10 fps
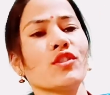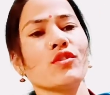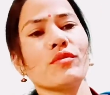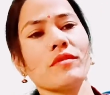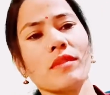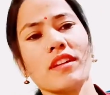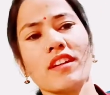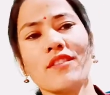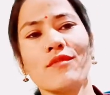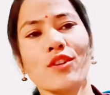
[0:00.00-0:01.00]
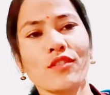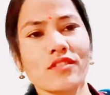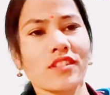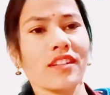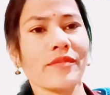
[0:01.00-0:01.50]
तो फिर मैंने कहा ब्लॉग
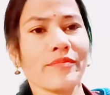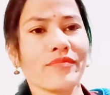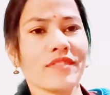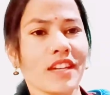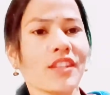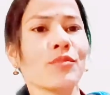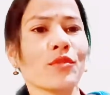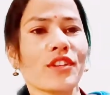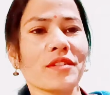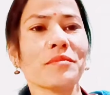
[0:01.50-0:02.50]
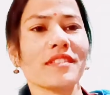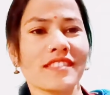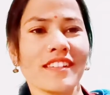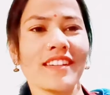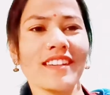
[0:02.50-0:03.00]
से ज़्यादा इम्पोर्टेंट
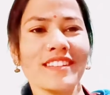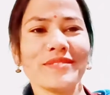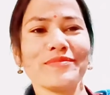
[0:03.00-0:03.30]
बच्चे हैं